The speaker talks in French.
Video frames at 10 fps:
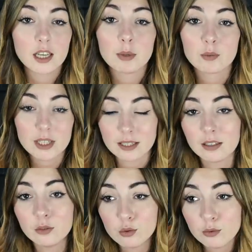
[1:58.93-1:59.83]
et ben moi
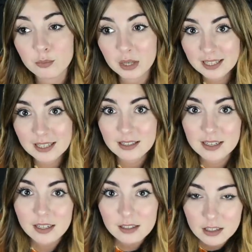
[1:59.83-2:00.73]
c'était du pet
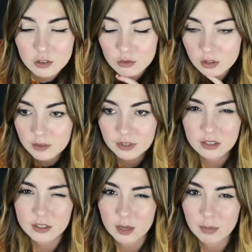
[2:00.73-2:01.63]
sitting. Ça, je vous en avais
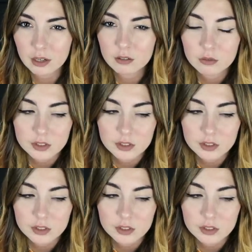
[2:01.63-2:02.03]
déjà parlé en